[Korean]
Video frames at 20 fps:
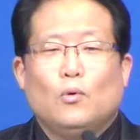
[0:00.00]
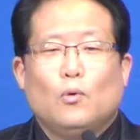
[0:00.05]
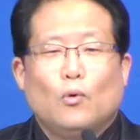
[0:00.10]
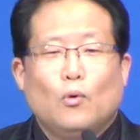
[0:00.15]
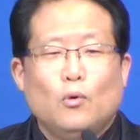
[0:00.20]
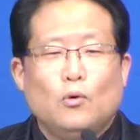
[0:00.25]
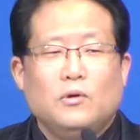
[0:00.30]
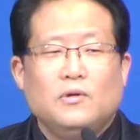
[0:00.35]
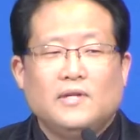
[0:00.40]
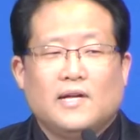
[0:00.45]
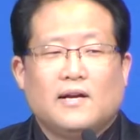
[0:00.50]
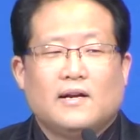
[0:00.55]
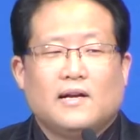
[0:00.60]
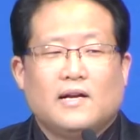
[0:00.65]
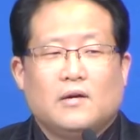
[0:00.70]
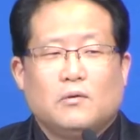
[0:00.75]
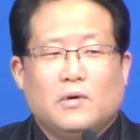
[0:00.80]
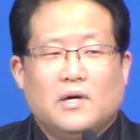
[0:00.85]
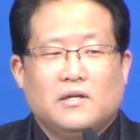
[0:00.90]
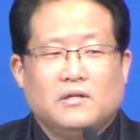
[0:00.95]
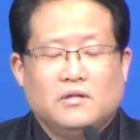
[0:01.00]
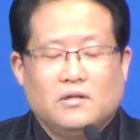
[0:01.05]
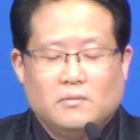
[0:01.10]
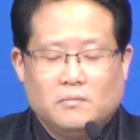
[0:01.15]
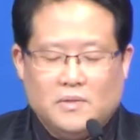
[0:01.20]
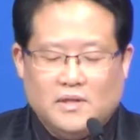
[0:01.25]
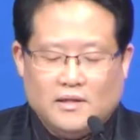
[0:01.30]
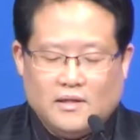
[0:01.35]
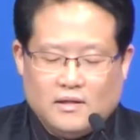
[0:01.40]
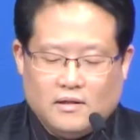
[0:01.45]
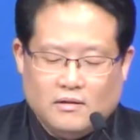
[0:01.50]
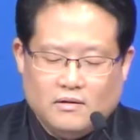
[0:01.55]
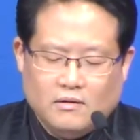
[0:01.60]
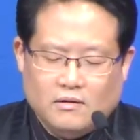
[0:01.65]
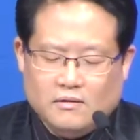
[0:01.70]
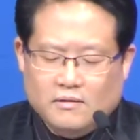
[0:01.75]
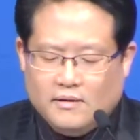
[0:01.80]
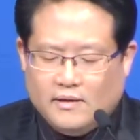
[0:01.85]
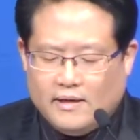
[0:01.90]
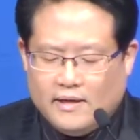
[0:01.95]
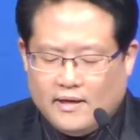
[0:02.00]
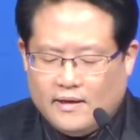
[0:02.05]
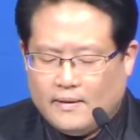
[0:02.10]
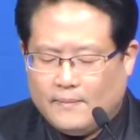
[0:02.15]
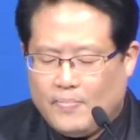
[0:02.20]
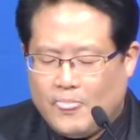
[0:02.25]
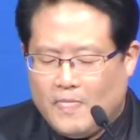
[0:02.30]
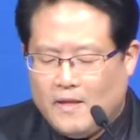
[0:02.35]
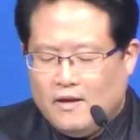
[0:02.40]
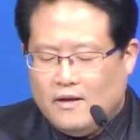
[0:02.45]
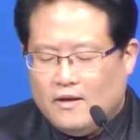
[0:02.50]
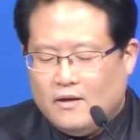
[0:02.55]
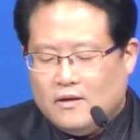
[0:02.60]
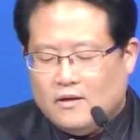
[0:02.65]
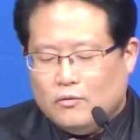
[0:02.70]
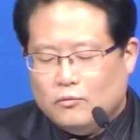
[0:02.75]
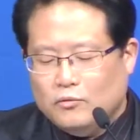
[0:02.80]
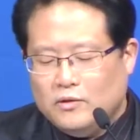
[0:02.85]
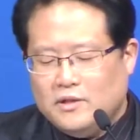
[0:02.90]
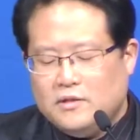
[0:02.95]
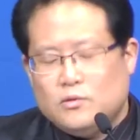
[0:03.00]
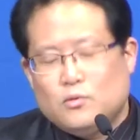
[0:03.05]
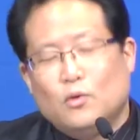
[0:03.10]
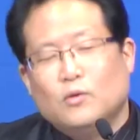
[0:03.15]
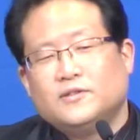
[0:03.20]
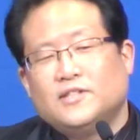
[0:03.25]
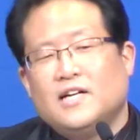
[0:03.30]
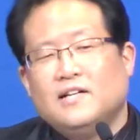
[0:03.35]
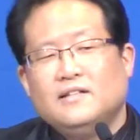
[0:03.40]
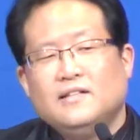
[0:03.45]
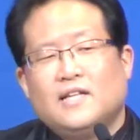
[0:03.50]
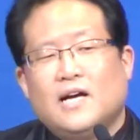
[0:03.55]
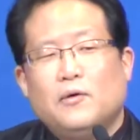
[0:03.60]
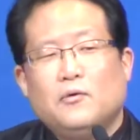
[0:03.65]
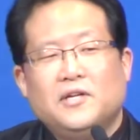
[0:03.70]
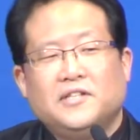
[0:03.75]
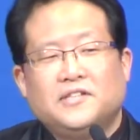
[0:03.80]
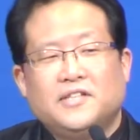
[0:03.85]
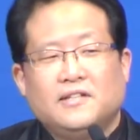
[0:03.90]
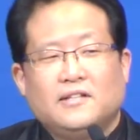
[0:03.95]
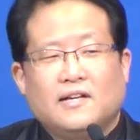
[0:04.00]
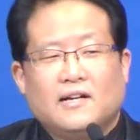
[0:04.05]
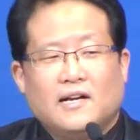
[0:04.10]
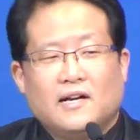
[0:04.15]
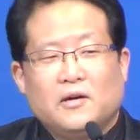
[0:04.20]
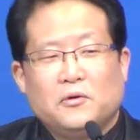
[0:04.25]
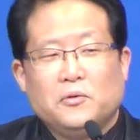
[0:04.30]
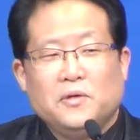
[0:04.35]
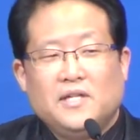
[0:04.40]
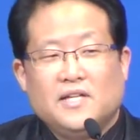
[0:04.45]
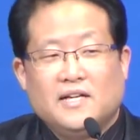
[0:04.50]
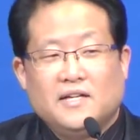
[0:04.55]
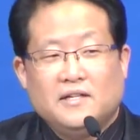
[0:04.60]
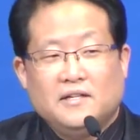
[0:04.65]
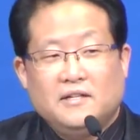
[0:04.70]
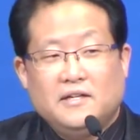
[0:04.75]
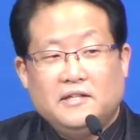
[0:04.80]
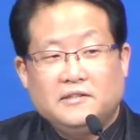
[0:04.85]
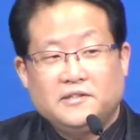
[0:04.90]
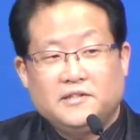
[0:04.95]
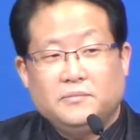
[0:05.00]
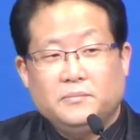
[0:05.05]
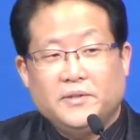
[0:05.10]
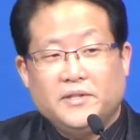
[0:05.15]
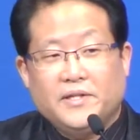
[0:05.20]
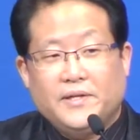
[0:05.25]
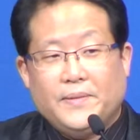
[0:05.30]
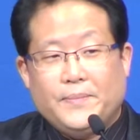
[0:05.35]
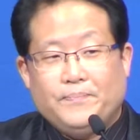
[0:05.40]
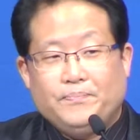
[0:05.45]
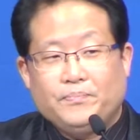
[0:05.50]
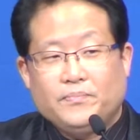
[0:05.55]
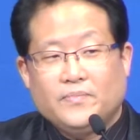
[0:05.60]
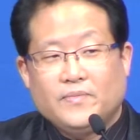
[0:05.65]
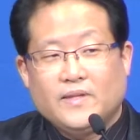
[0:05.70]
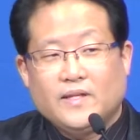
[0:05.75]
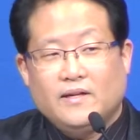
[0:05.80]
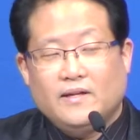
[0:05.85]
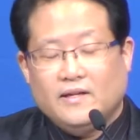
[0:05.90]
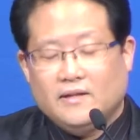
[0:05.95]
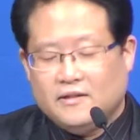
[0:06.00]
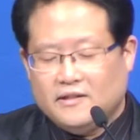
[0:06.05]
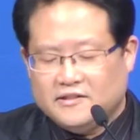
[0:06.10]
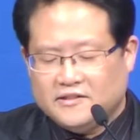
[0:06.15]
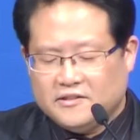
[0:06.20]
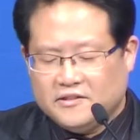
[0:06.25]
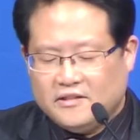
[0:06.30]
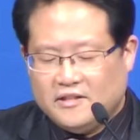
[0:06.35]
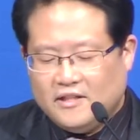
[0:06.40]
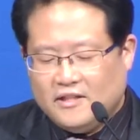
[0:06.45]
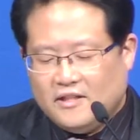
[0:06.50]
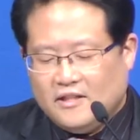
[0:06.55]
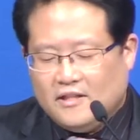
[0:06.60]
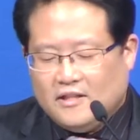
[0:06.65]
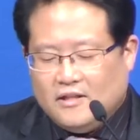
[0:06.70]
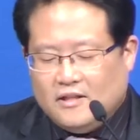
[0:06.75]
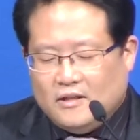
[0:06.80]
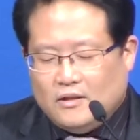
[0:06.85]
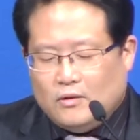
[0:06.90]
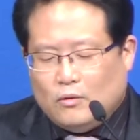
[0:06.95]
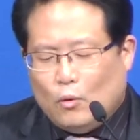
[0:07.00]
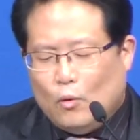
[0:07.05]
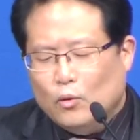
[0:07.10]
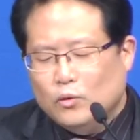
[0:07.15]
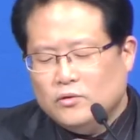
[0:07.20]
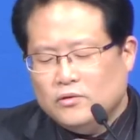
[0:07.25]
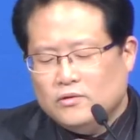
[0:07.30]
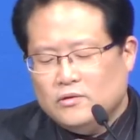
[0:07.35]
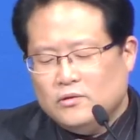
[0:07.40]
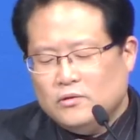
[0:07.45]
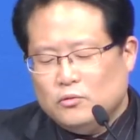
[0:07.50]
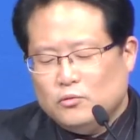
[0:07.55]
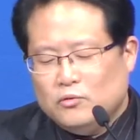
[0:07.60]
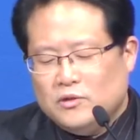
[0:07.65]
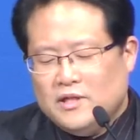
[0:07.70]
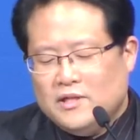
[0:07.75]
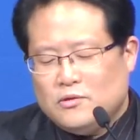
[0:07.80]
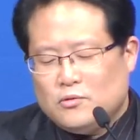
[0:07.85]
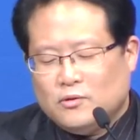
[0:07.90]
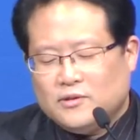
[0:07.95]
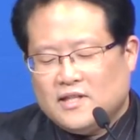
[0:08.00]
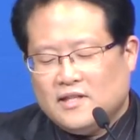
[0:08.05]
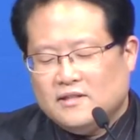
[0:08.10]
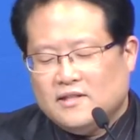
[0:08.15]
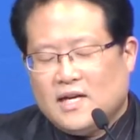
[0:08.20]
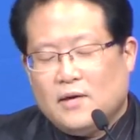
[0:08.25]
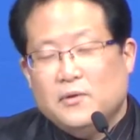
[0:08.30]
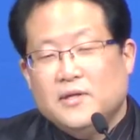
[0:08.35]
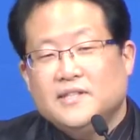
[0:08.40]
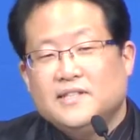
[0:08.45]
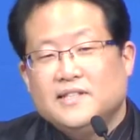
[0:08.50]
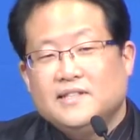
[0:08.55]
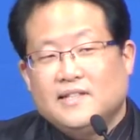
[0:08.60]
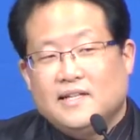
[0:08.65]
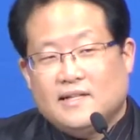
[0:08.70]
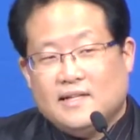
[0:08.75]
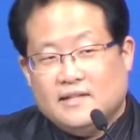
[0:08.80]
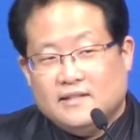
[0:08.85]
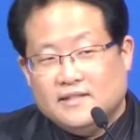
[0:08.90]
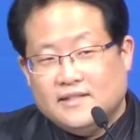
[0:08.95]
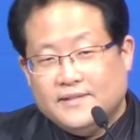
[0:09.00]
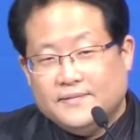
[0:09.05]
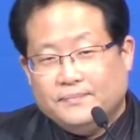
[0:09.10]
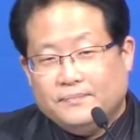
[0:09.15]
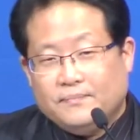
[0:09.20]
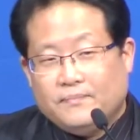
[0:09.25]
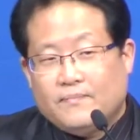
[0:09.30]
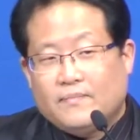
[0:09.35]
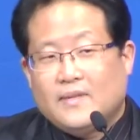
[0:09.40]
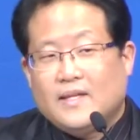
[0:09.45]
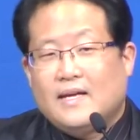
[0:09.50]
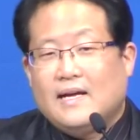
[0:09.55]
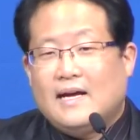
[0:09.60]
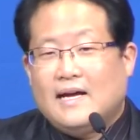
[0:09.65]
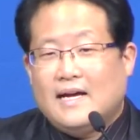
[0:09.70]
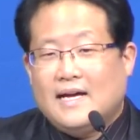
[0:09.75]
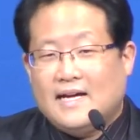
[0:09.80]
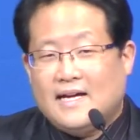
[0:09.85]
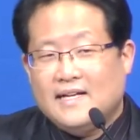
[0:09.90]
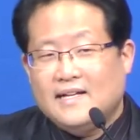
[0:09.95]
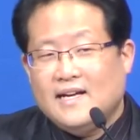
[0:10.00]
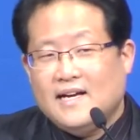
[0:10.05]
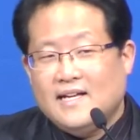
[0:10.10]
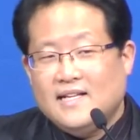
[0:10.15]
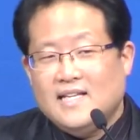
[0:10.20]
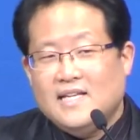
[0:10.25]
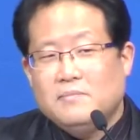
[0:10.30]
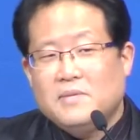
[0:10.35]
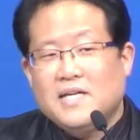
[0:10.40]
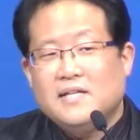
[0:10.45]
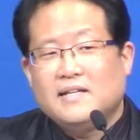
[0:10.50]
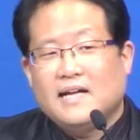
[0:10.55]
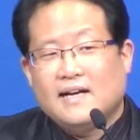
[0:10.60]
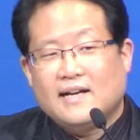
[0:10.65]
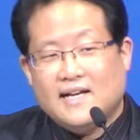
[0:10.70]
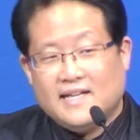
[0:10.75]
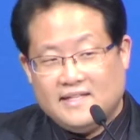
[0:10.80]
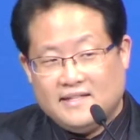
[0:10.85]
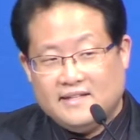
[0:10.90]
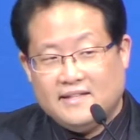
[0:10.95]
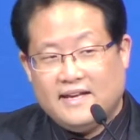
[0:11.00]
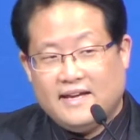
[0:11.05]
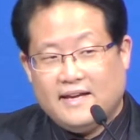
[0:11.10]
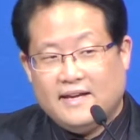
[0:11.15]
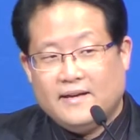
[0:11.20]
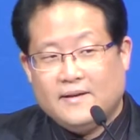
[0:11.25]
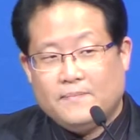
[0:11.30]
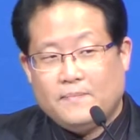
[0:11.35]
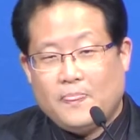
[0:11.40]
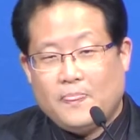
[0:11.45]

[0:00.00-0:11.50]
올 나라라고 하는 겁니다. 그런데 우리 조상 다윗의 나라라고 이야기를 했습니다. 예, 그래서 오는 우리 조상 다윗의 나라는 하나님의 나라인데